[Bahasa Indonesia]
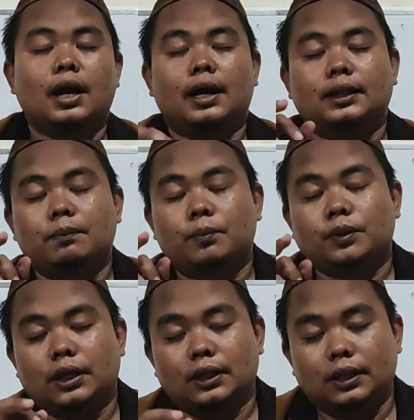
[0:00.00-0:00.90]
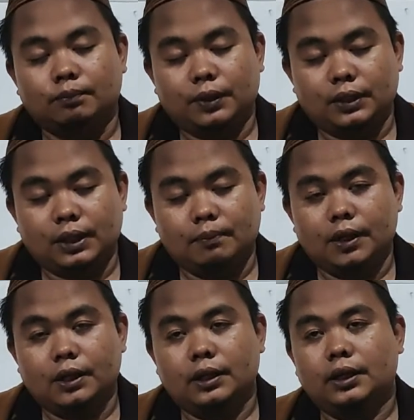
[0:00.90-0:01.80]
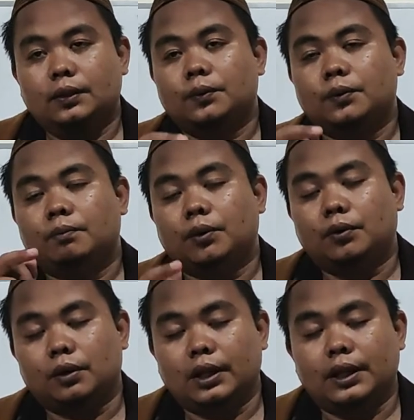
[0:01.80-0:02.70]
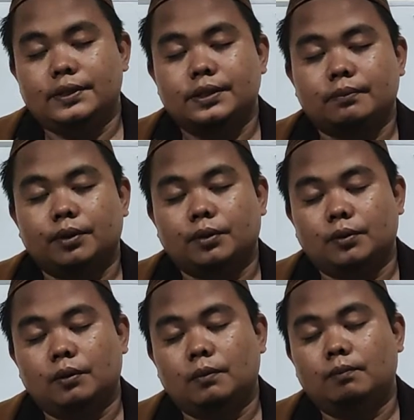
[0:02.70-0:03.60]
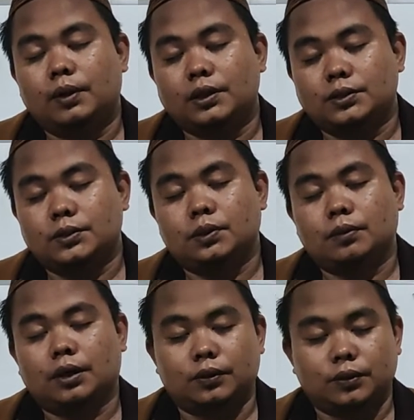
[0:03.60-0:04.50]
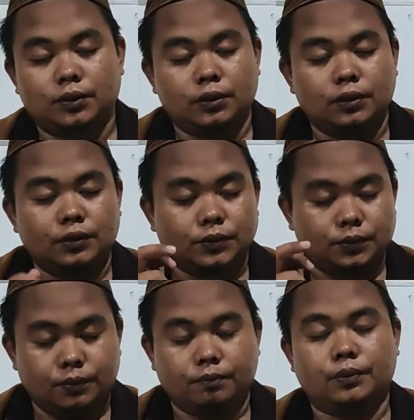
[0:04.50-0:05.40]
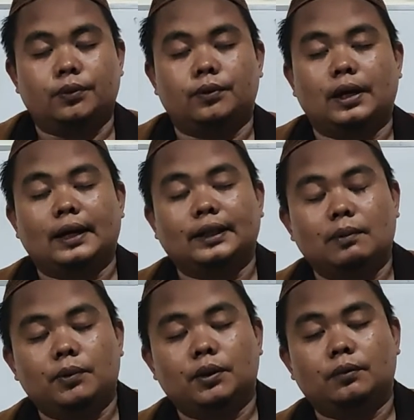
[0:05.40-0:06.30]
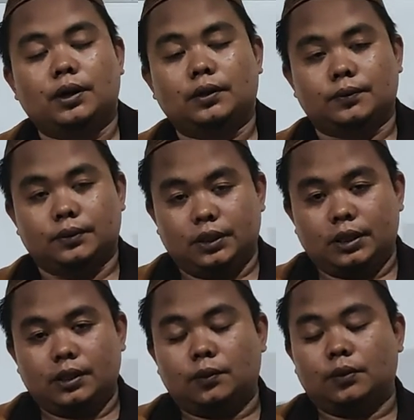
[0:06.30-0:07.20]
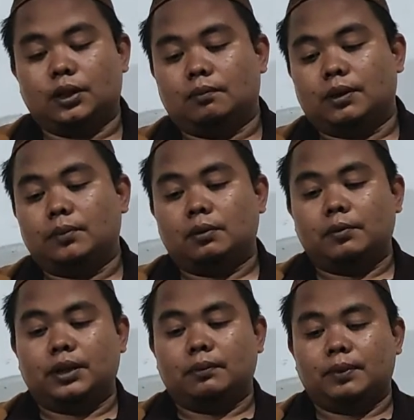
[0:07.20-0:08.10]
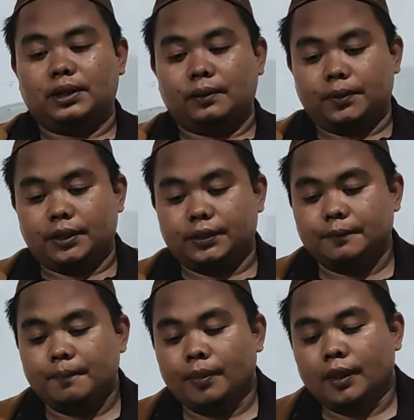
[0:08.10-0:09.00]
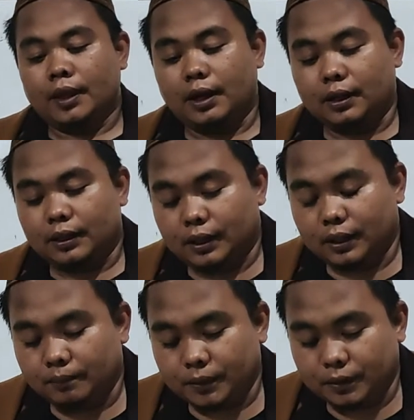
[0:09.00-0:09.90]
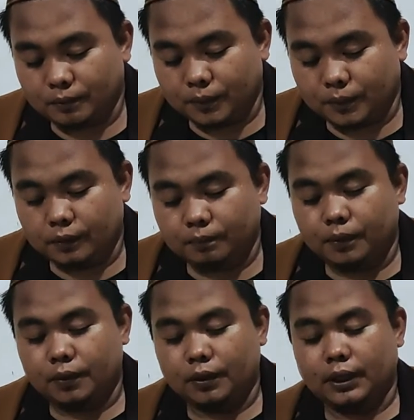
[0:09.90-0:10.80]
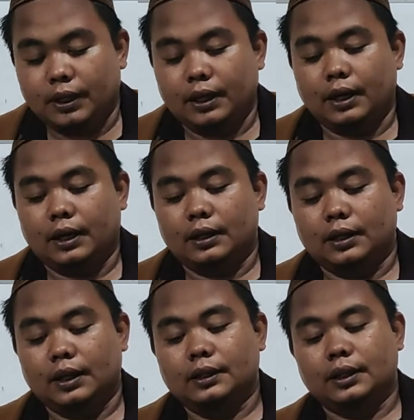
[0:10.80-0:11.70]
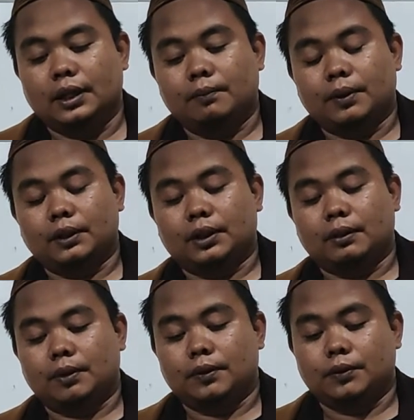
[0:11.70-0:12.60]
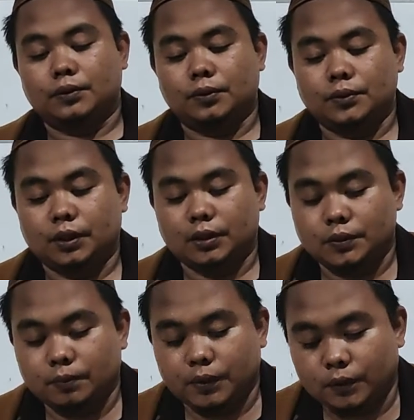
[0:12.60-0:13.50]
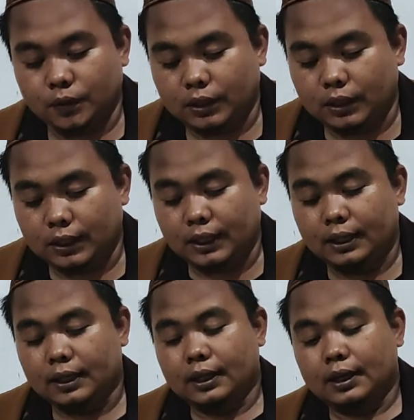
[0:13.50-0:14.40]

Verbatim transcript: Adapun adan pertama itu boleh sebelum masuk waktu subuh. Adapun waktunya ulama berbeda pendapat. Ada yang menyebut boleh adan yang pertama untuk sholat subuh itu adalah